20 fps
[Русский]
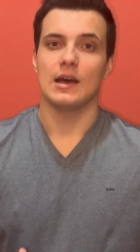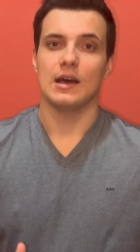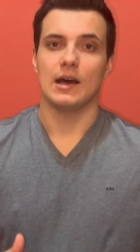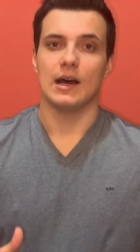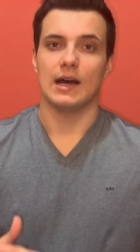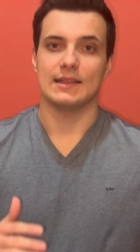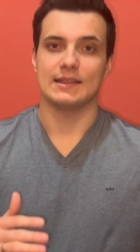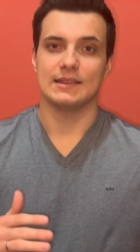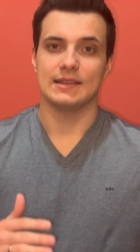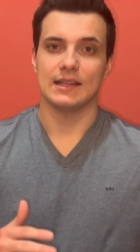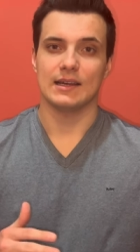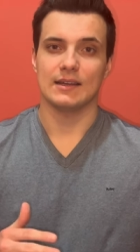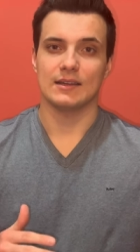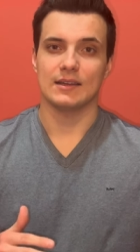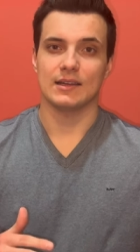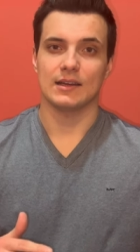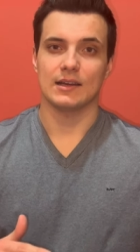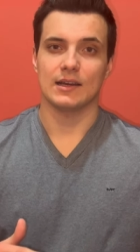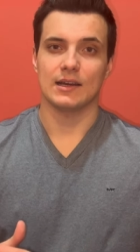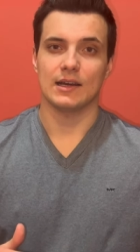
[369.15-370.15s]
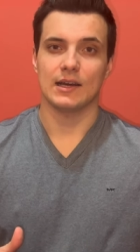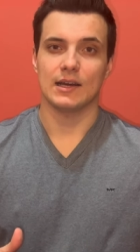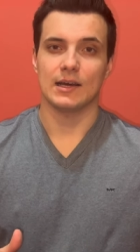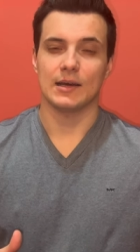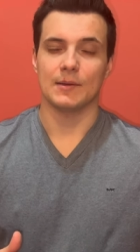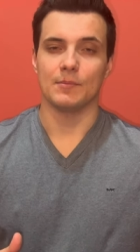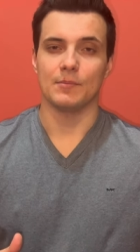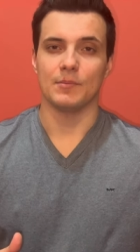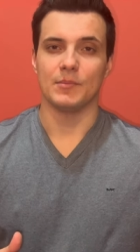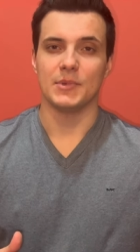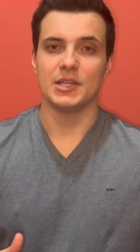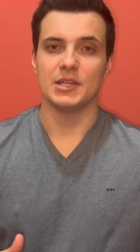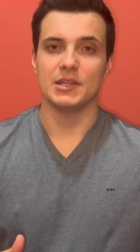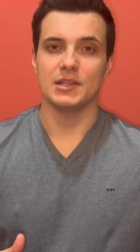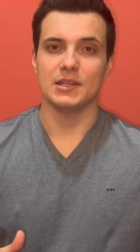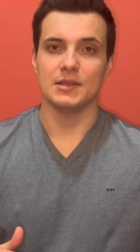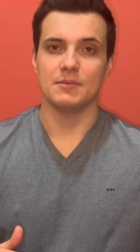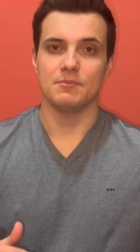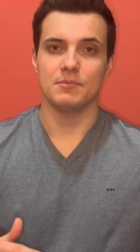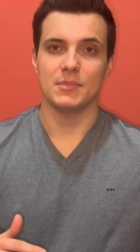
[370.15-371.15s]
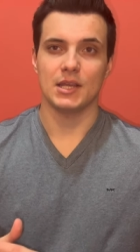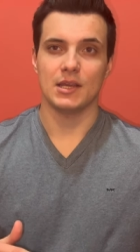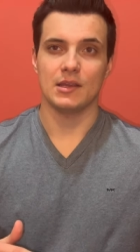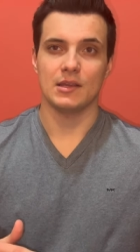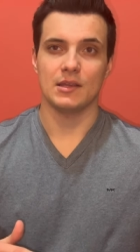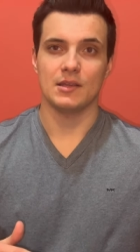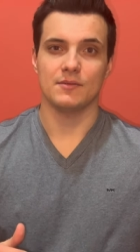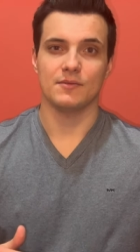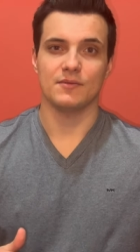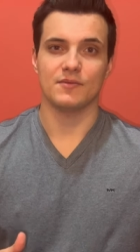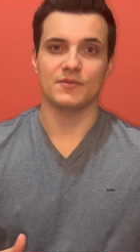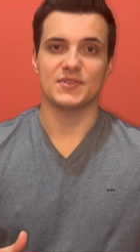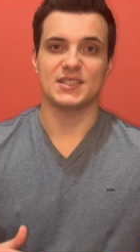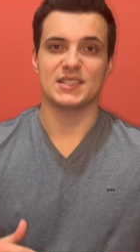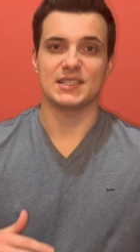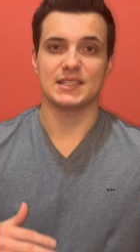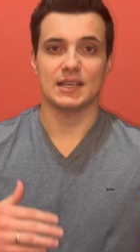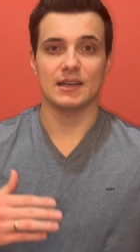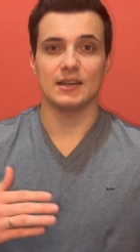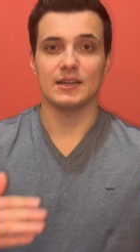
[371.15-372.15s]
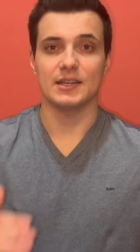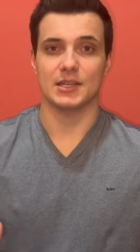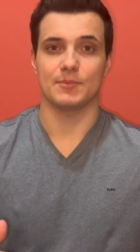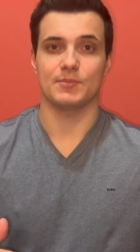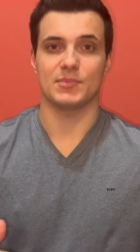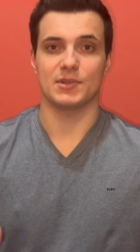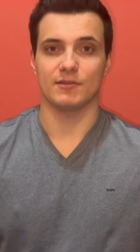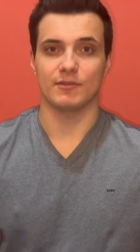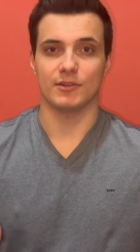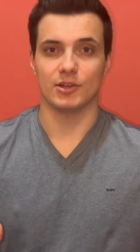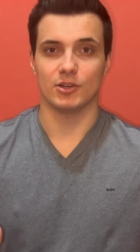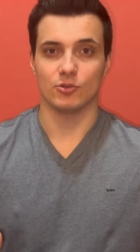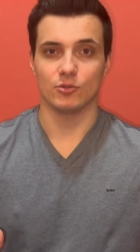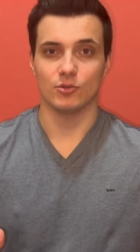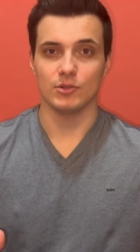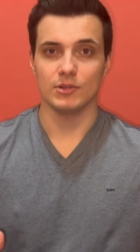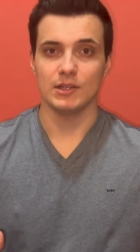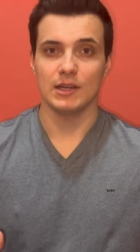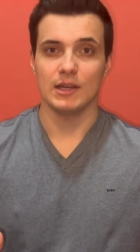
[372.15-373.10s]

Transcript: Однако мы не имеем всех криптовалют,